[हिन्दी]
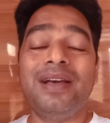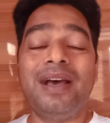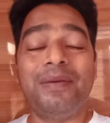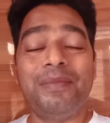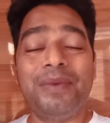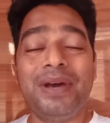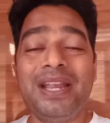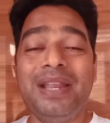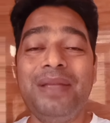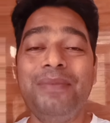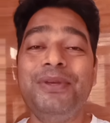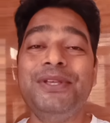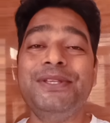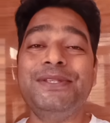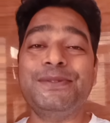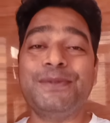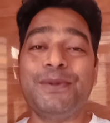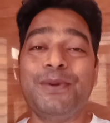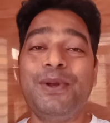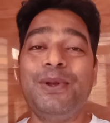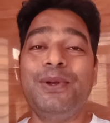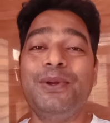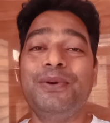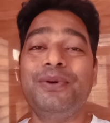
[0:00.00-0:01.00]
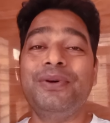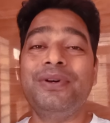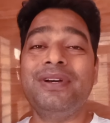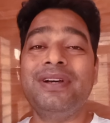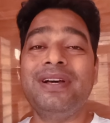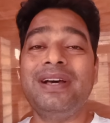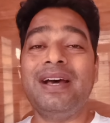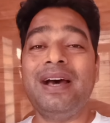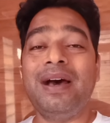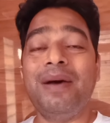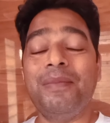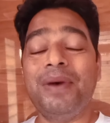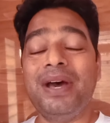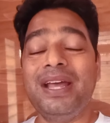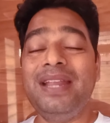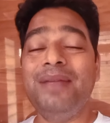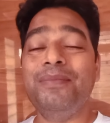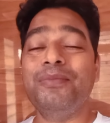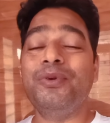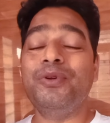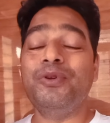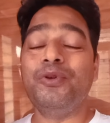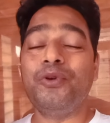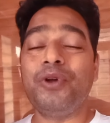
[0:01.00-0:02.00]
हमारी भी सुन लो हमारी
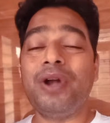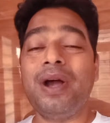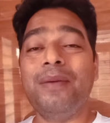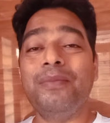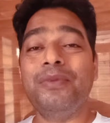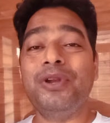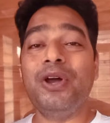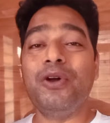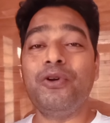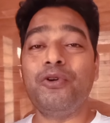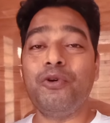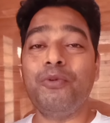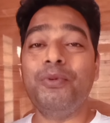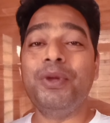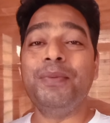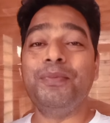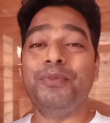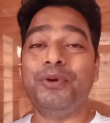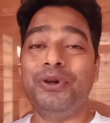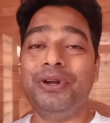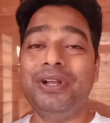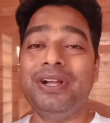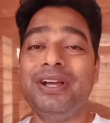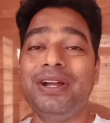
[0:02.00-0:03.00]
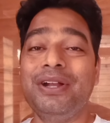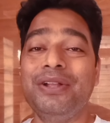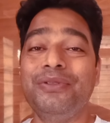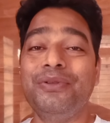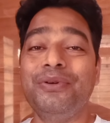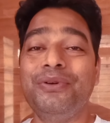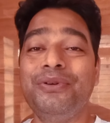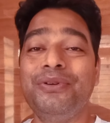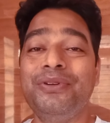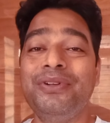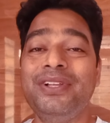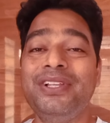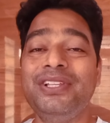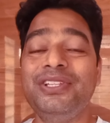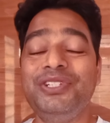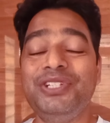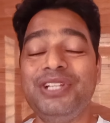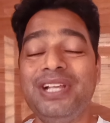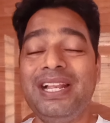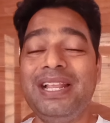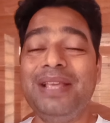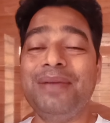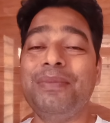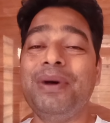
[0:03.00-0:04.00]
मनोकामनाओं को भी पूर्ण कर दो
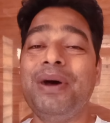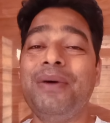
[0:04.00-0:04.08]
चले